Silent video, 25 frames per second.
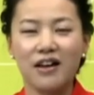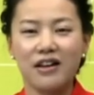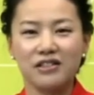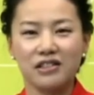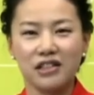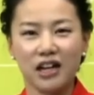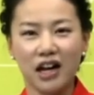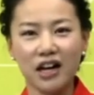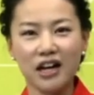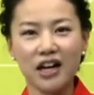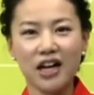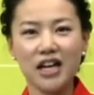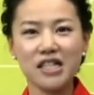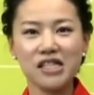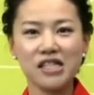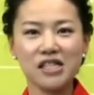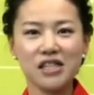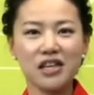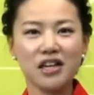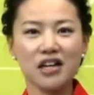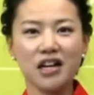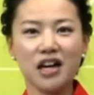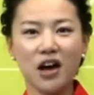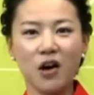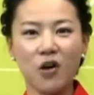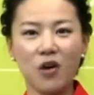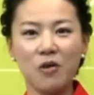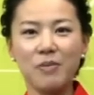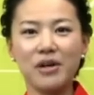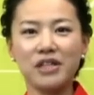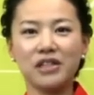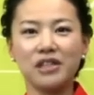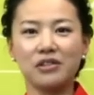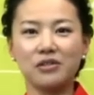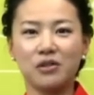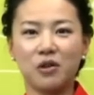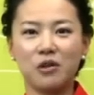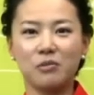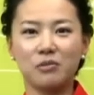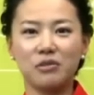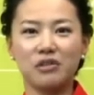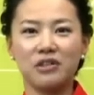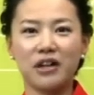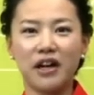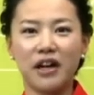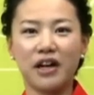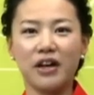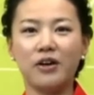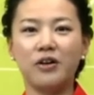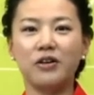장안지가 얼마나
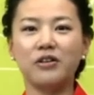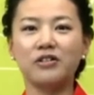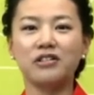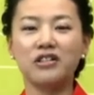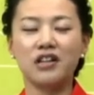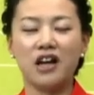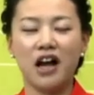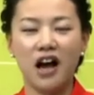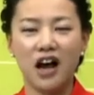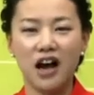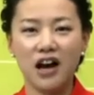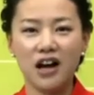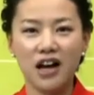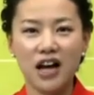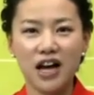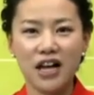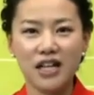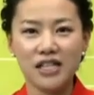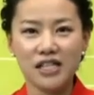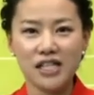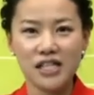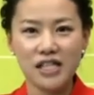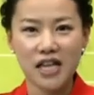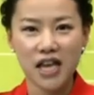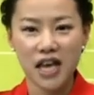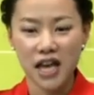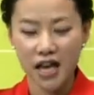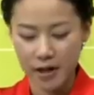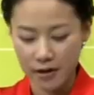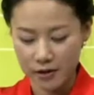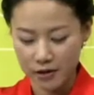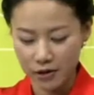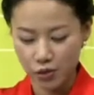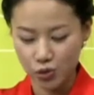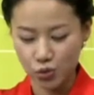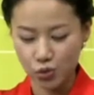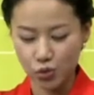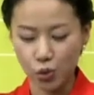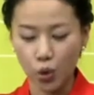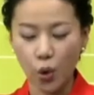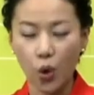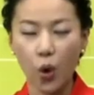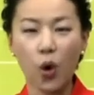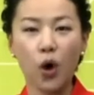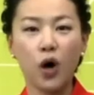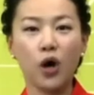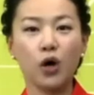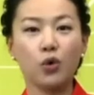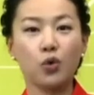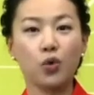넓은가요? 장안지의
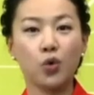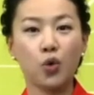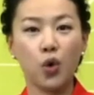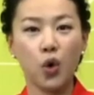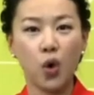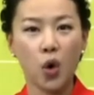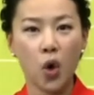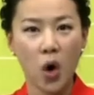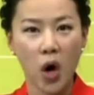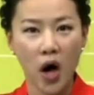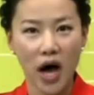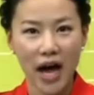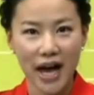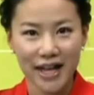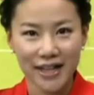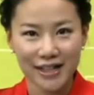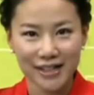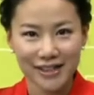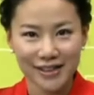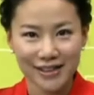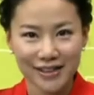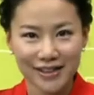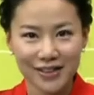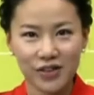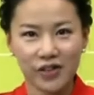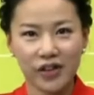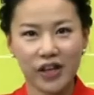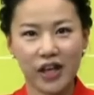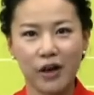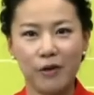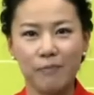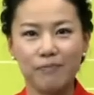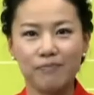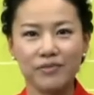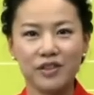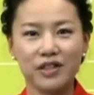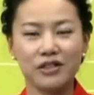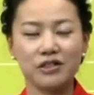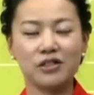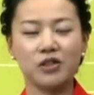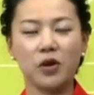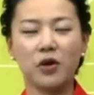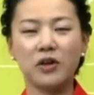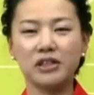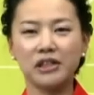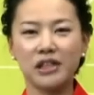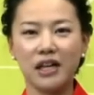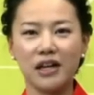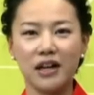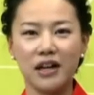또宽 이렇게요. 그래서
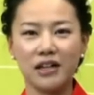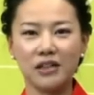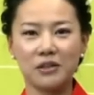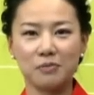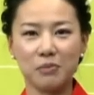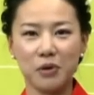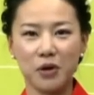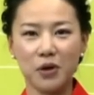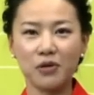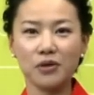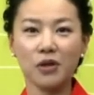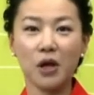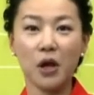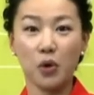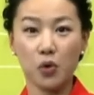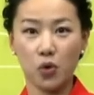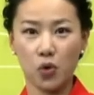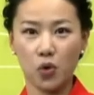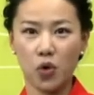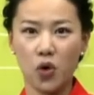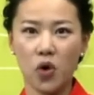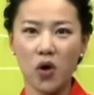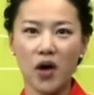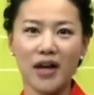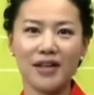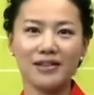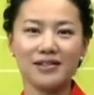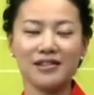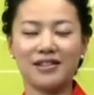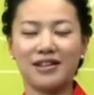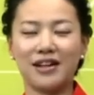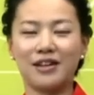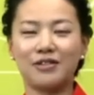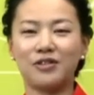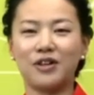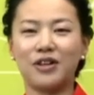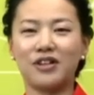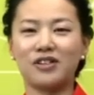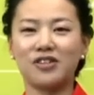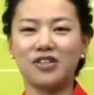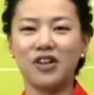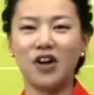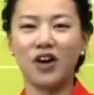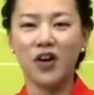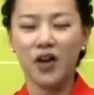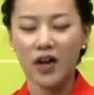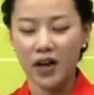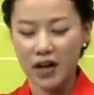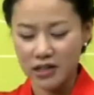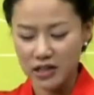넓다라는 표현 宽이라고 하지요.
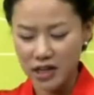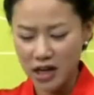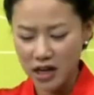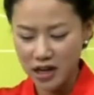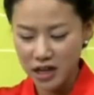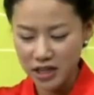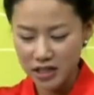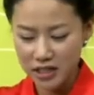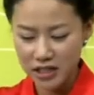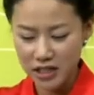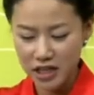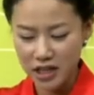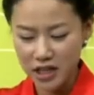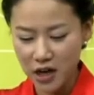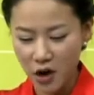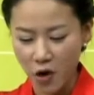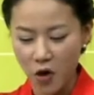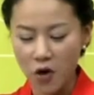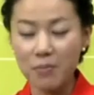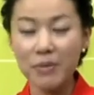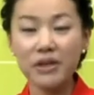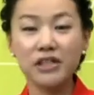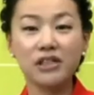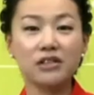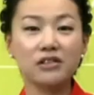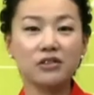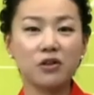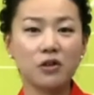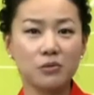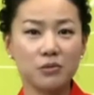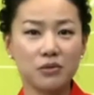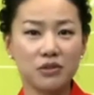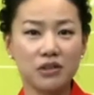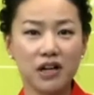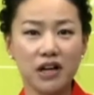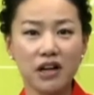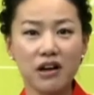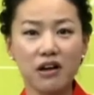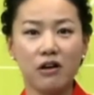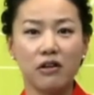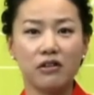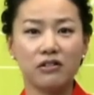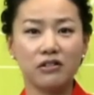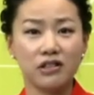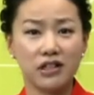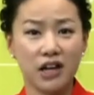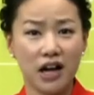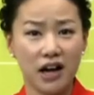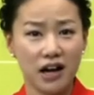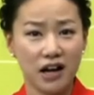장안지가 얼마나 넓은가요?
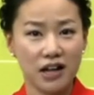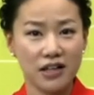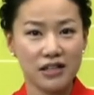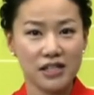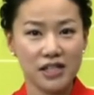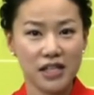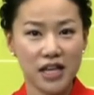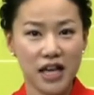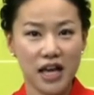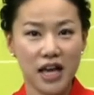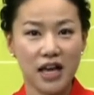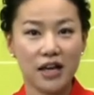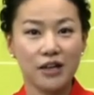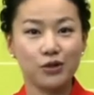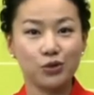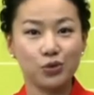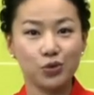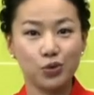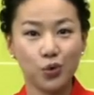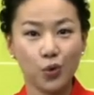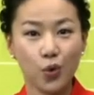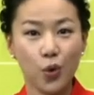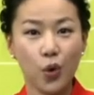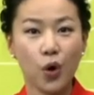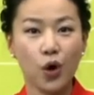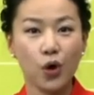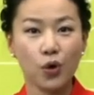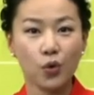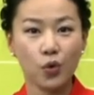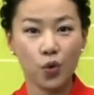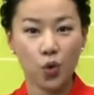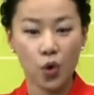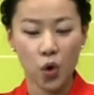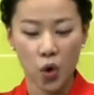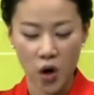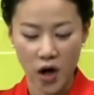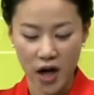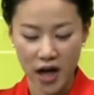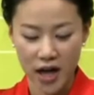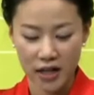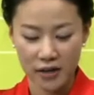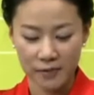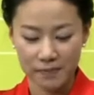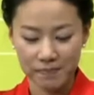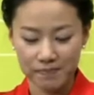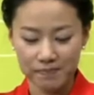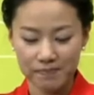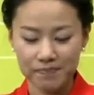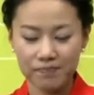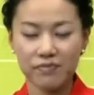장안지의
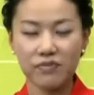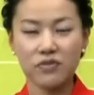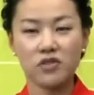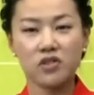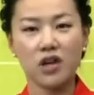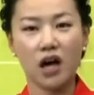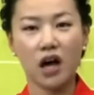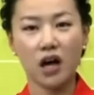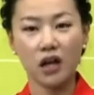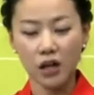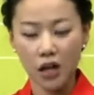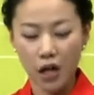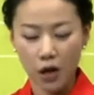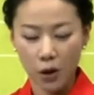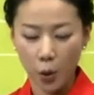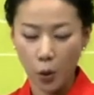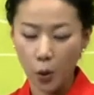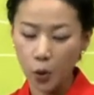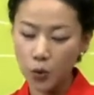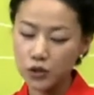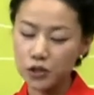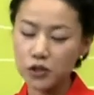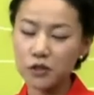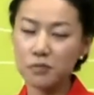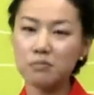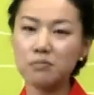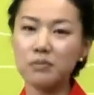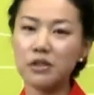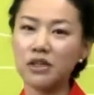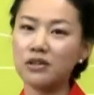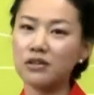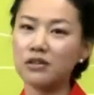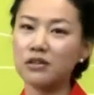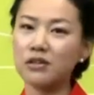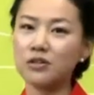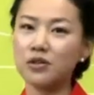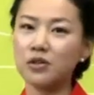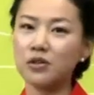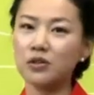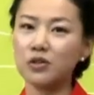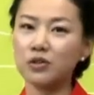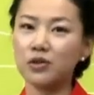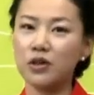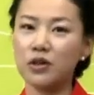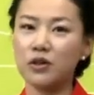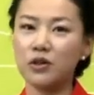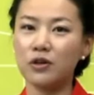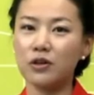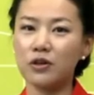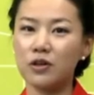또宽 자, 50m 정도
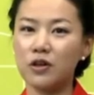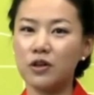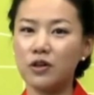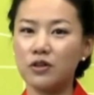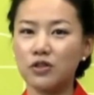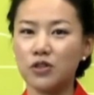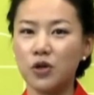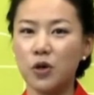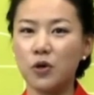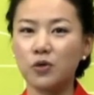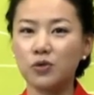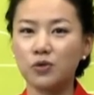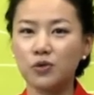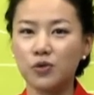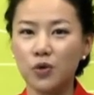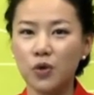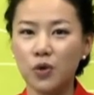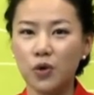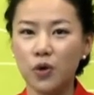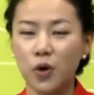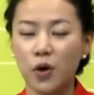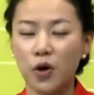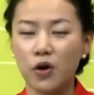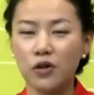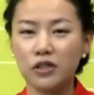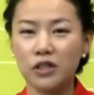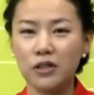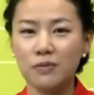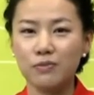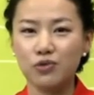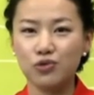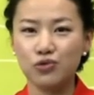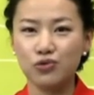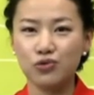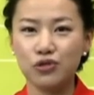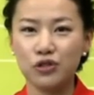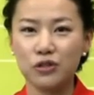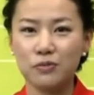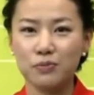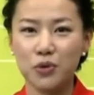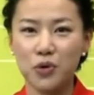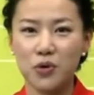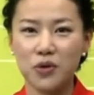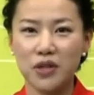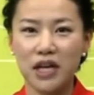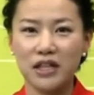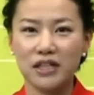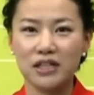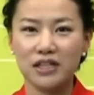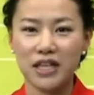될걸요? 정도 어림수를
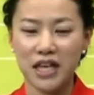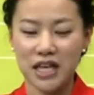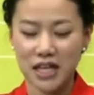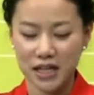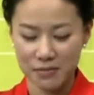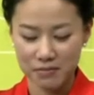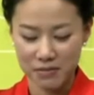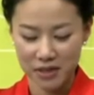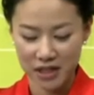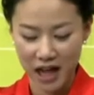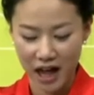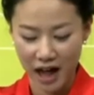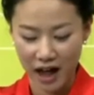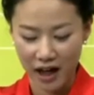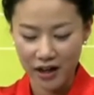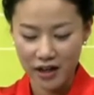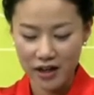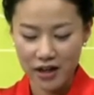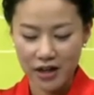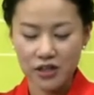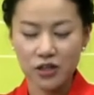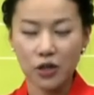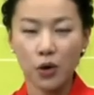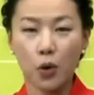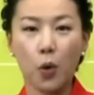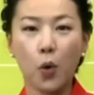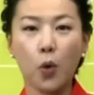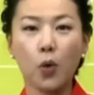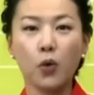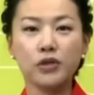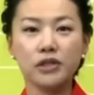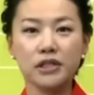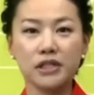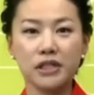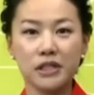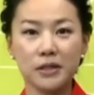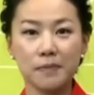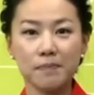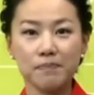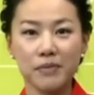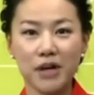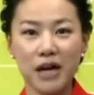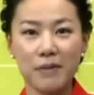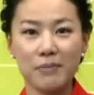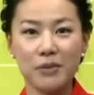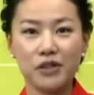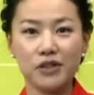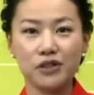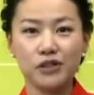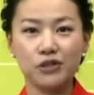표현하는 얘기입니다. 그래서 50
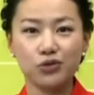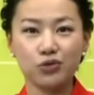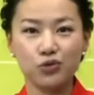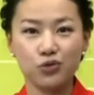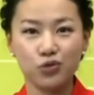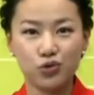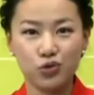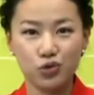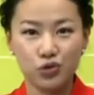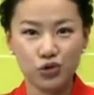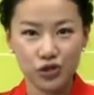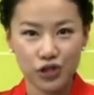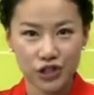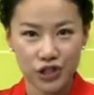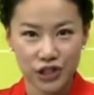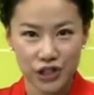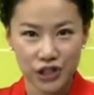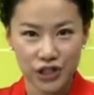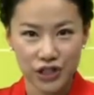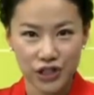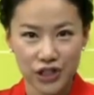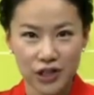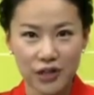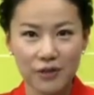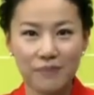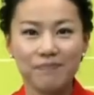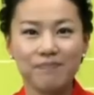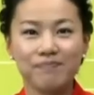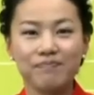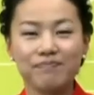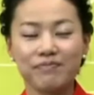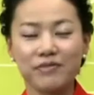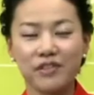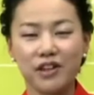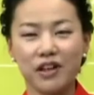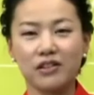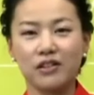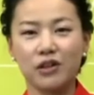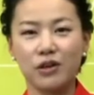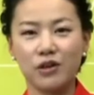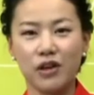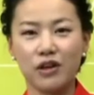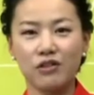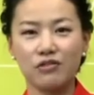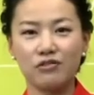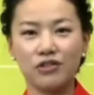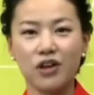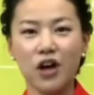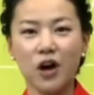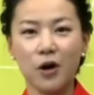하면은 50가
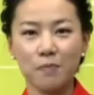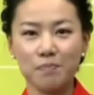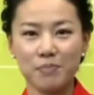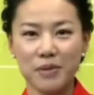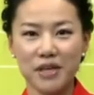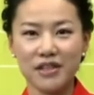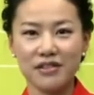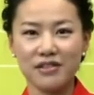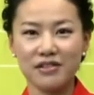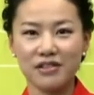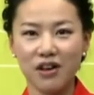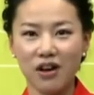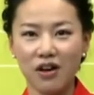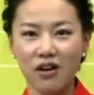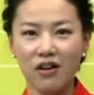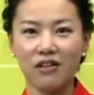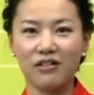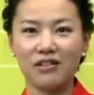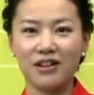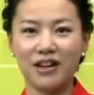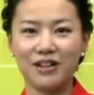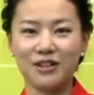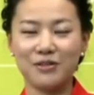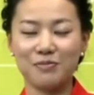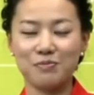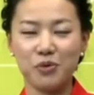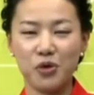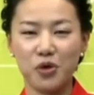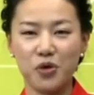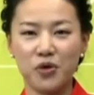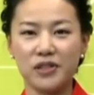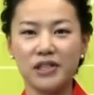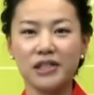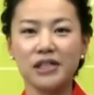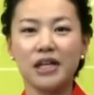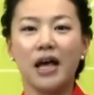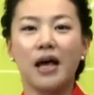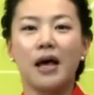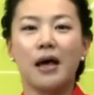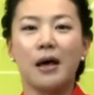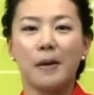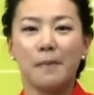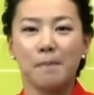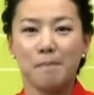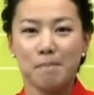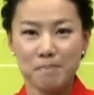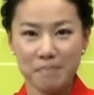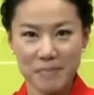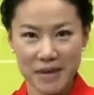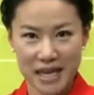되겠고요. 미터라는 표현은
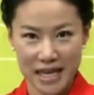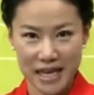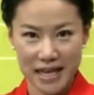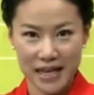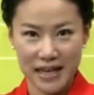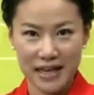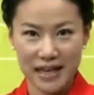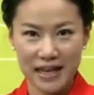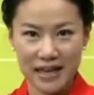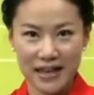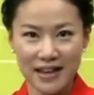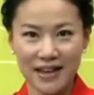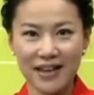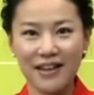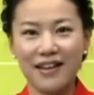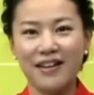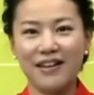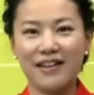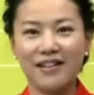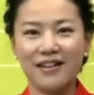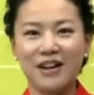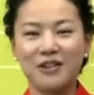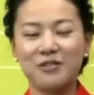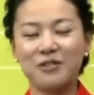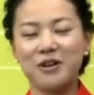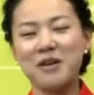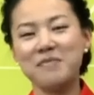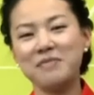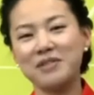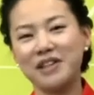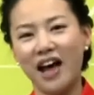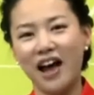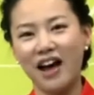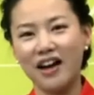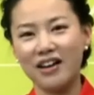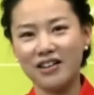미라고 합니다.